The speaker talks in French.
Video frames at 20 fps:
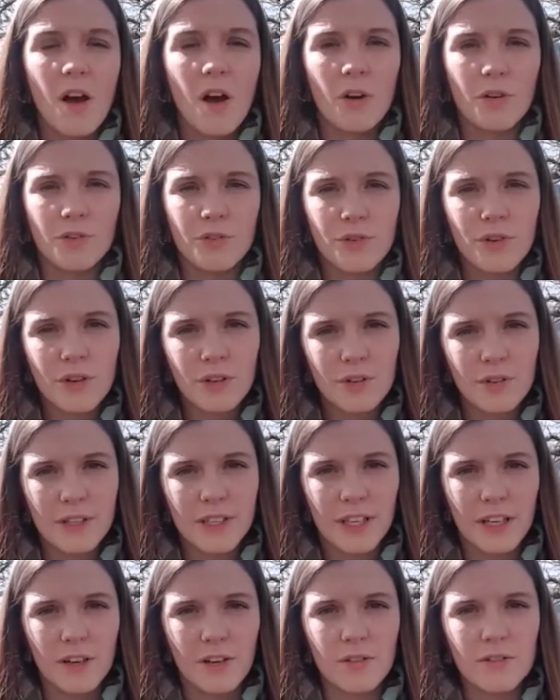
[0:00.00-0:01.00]
En dehors de
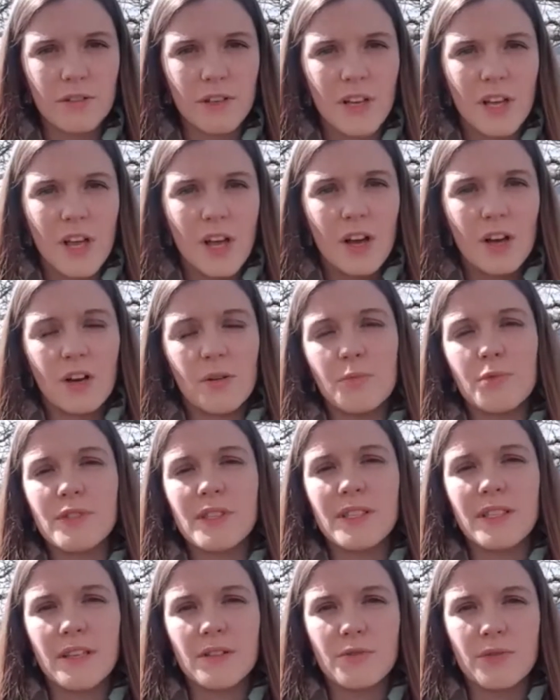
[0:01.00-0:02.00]
l'Irlande, comme aux
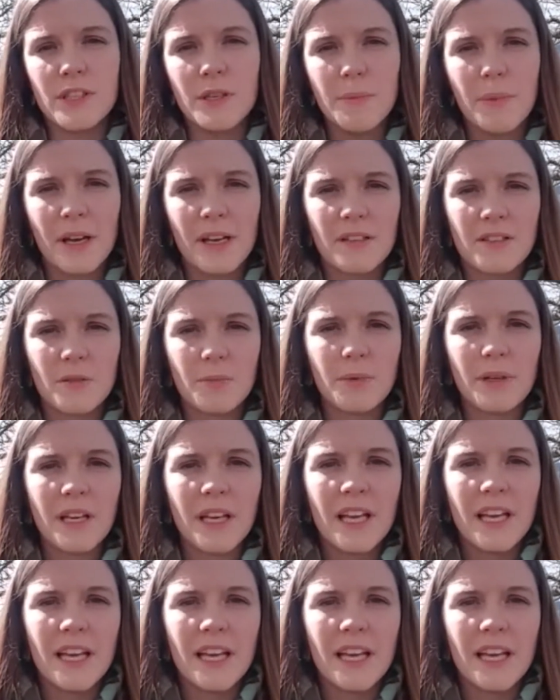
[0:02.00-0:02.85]
États-Unis par exemple,